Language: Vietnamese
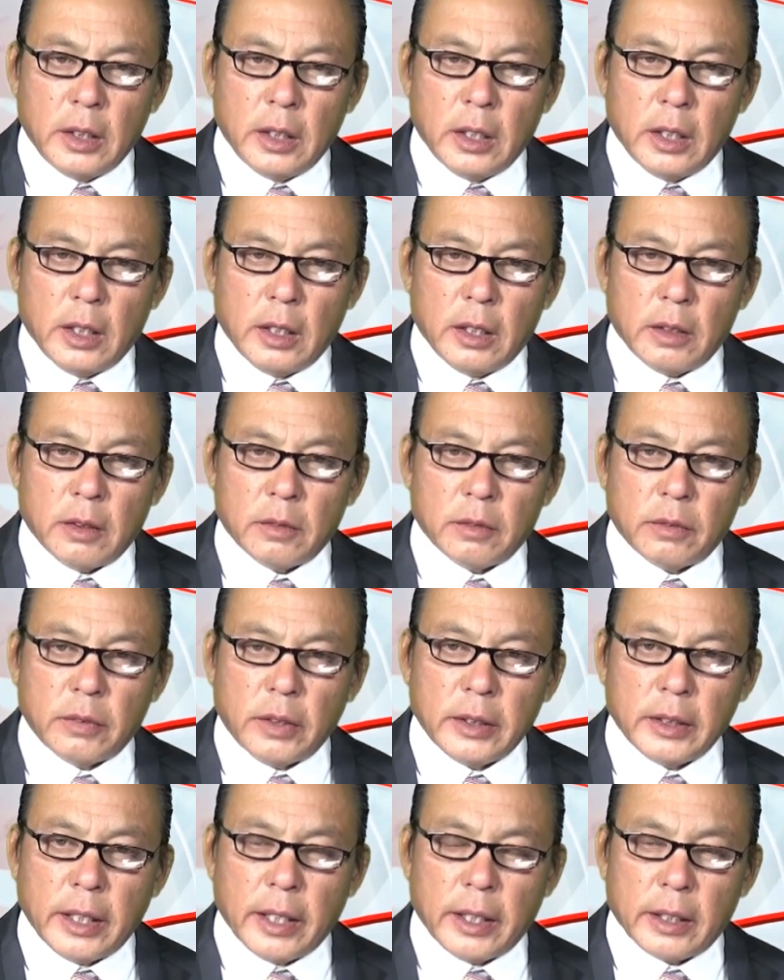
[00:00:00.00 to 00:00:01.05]
à,
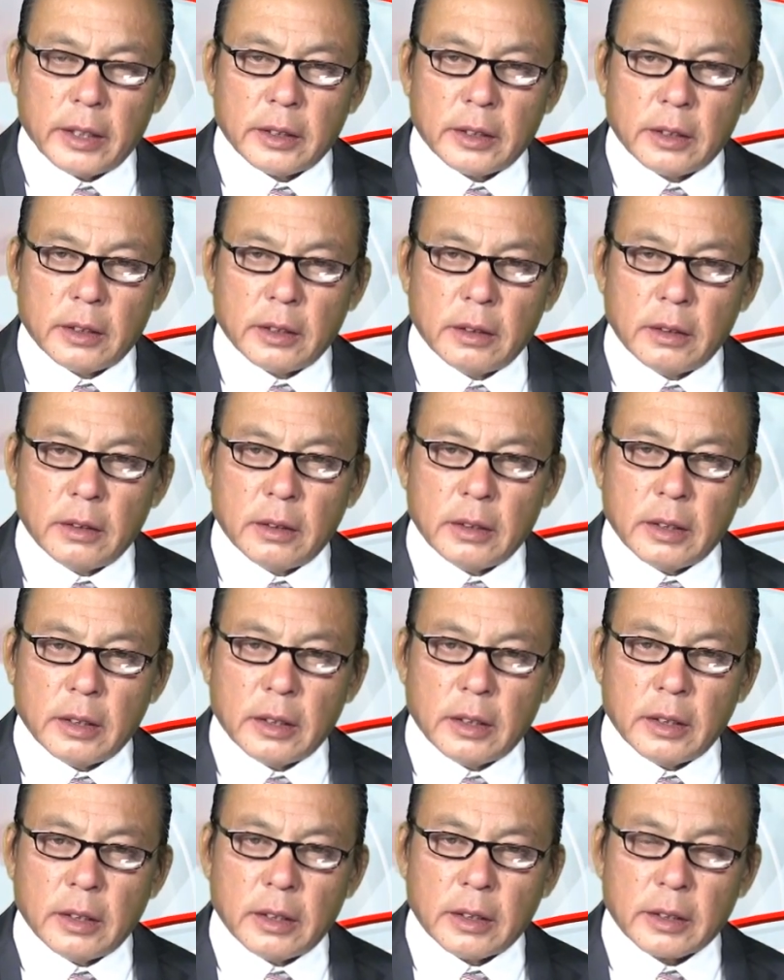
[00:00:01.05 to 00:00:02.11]
vấn đề
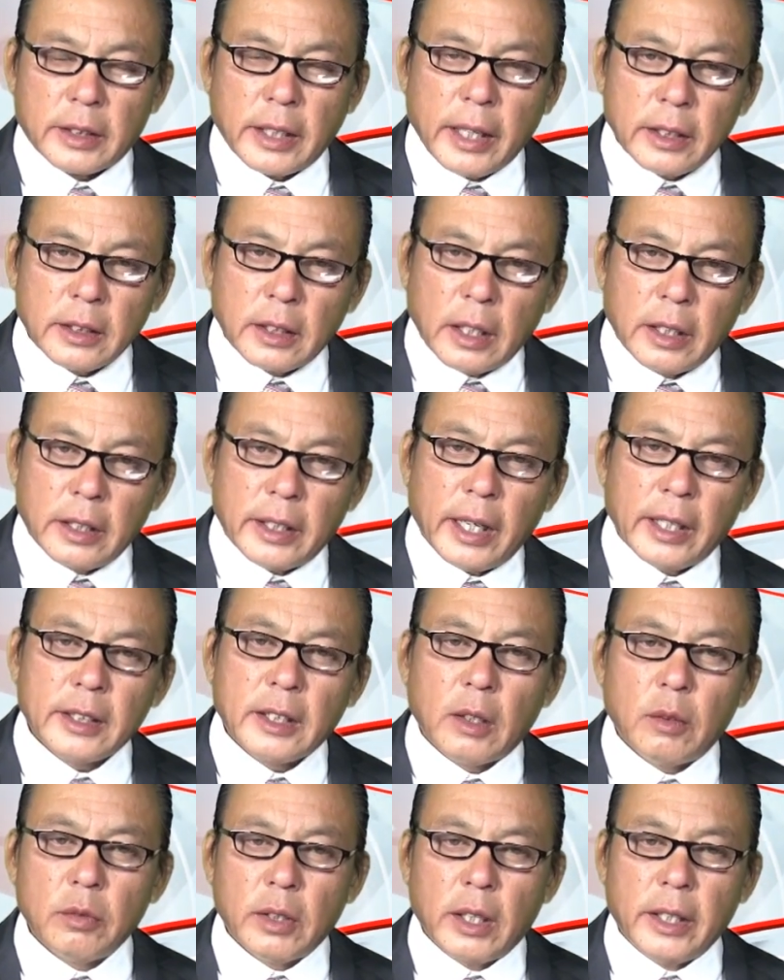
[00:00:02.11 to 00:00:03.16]
à, cắt tự cắt
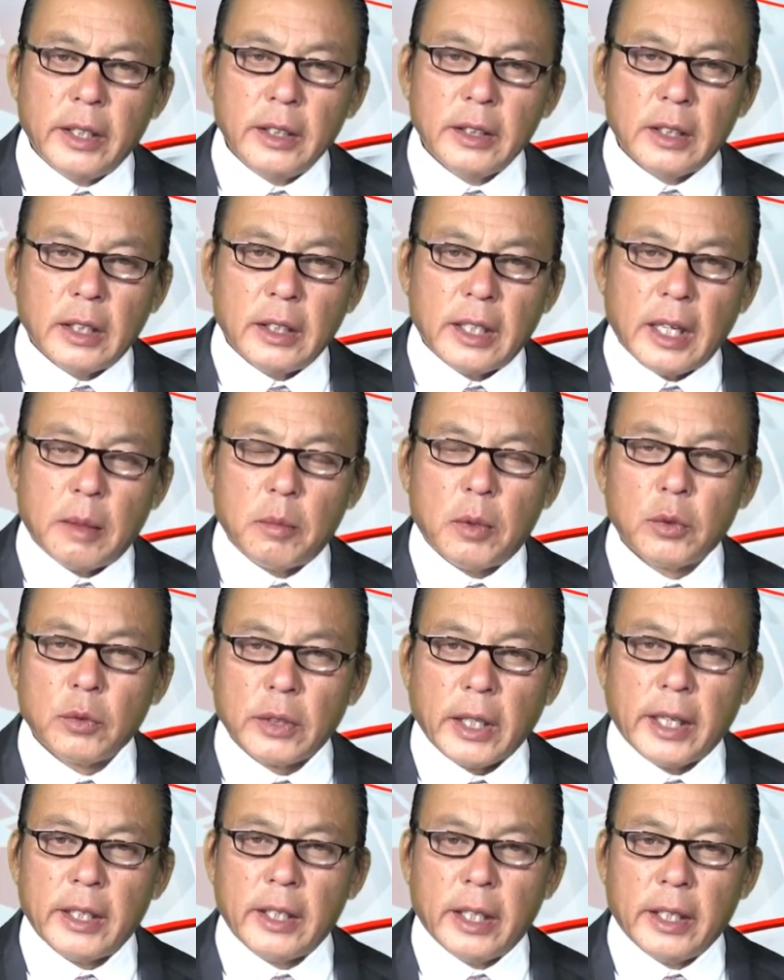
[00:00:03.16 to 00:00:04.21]
tóc lấy tự làm móng
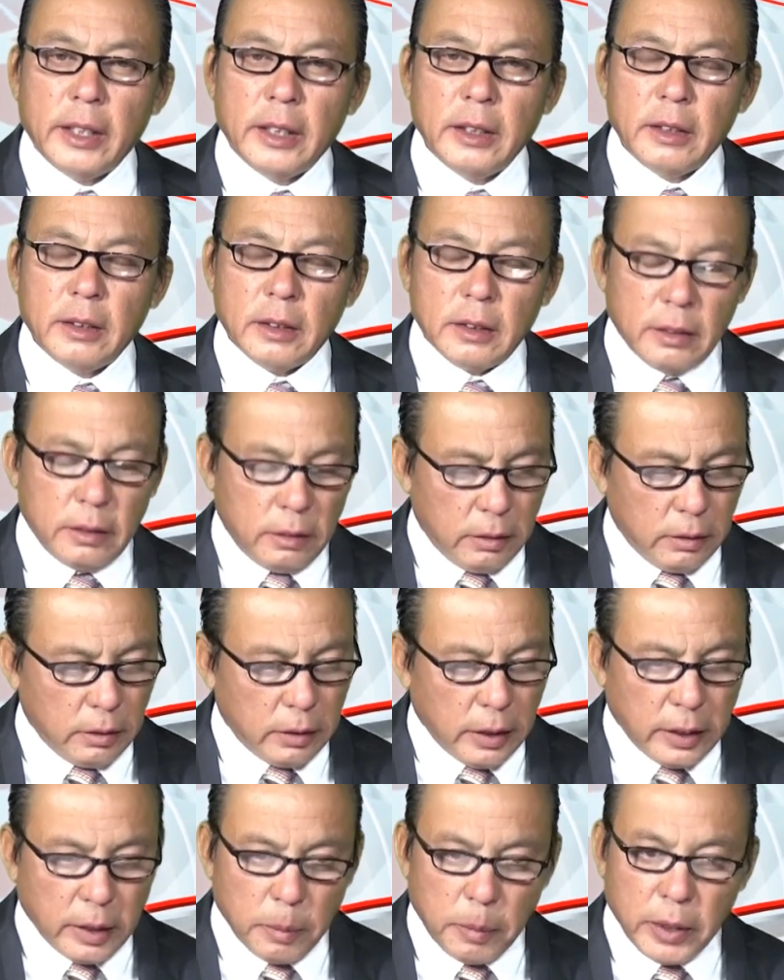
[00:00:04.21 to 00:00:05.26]
tay lấy
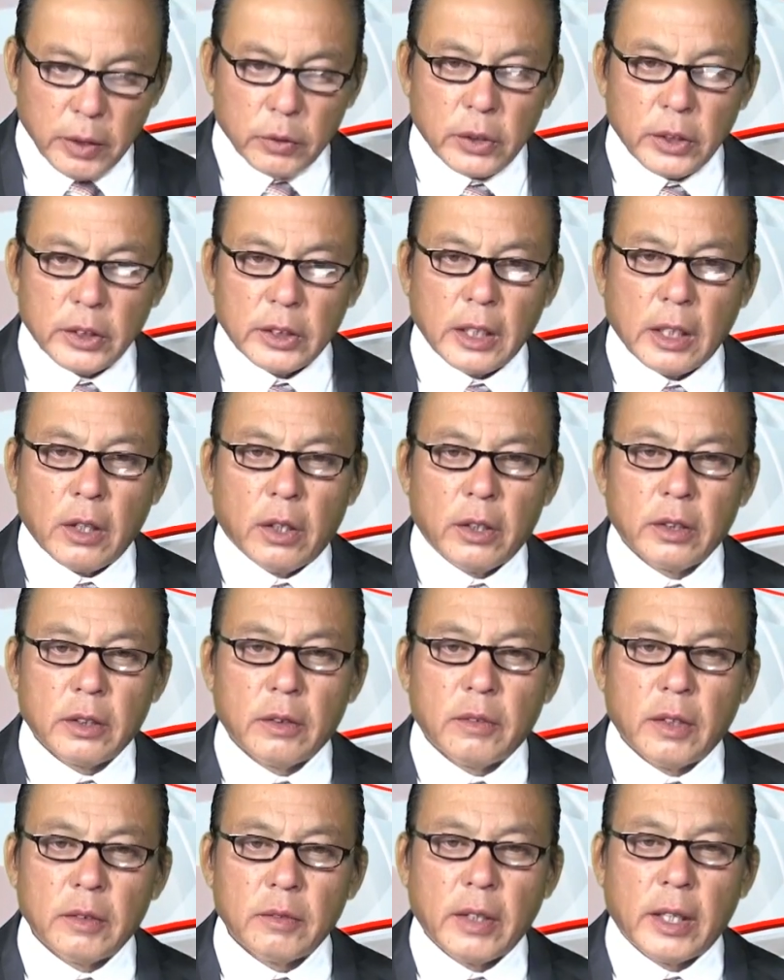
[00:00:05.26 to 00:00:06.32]
những cái beauty salon rồi
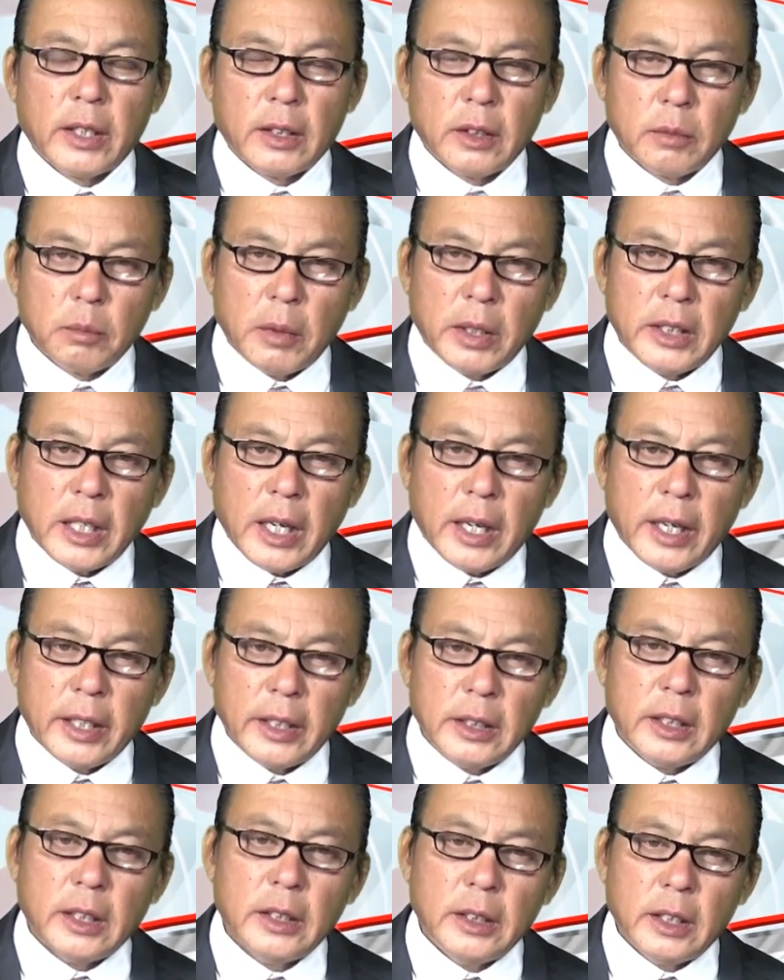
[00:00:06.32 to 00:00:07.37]
vân vân bây giờ
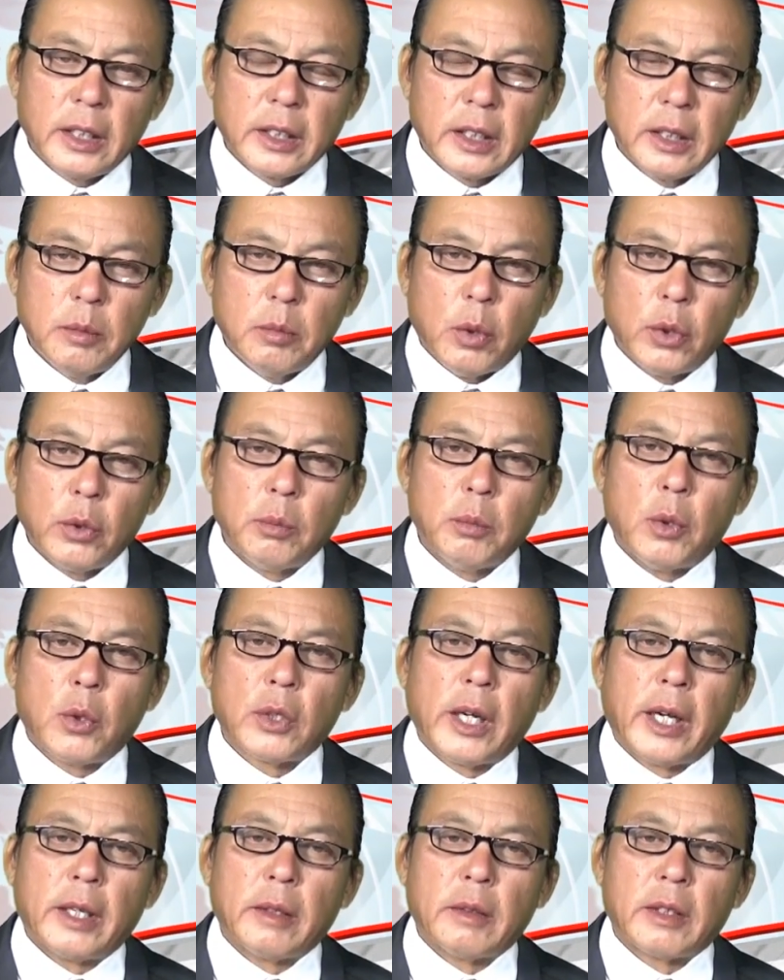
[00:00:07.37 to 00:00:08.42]
hình như nó cứ mỗi một
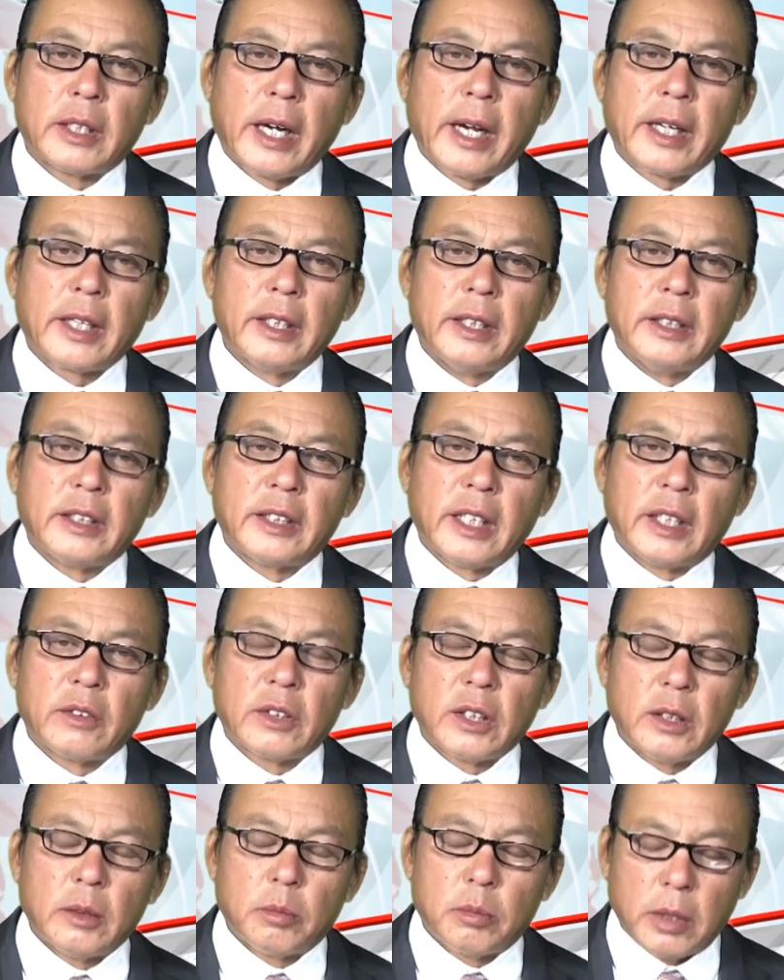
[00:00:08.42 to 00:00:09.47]
lần mà ra cái lệnh
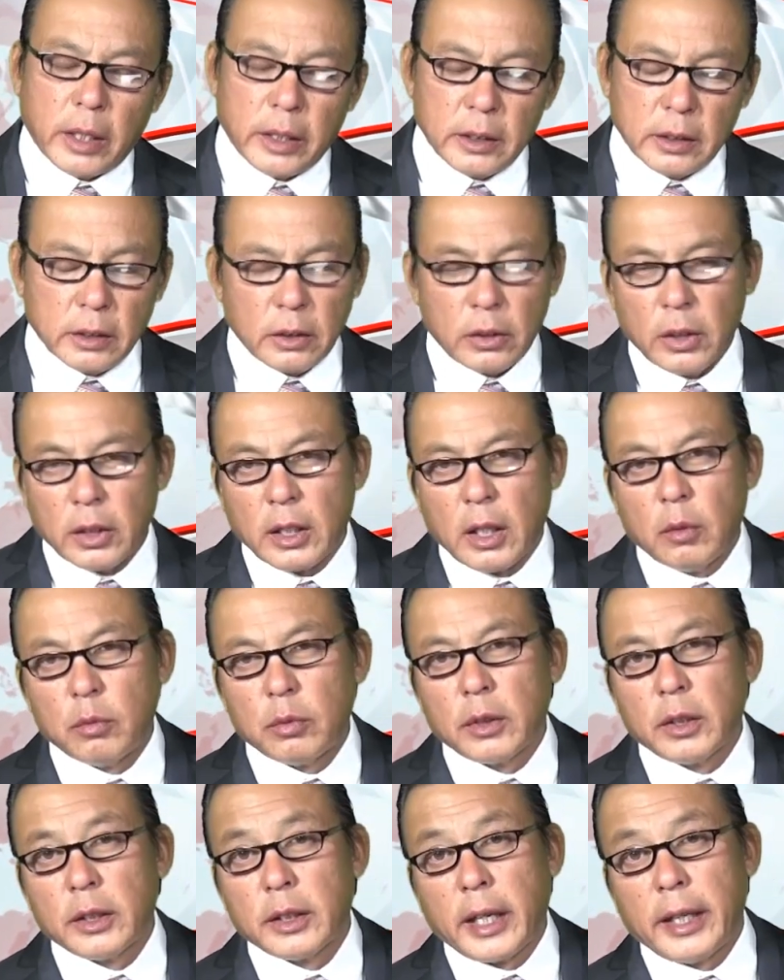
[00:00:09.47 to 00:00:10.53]
shelter place nó
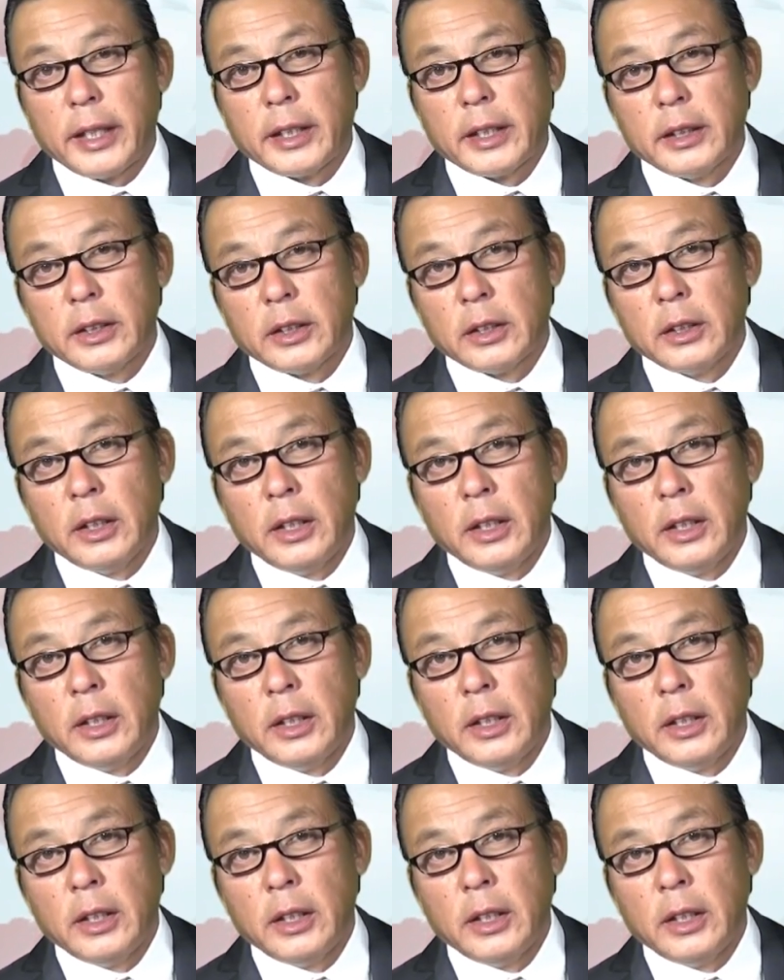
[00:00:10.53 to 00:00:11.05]
không có gây cái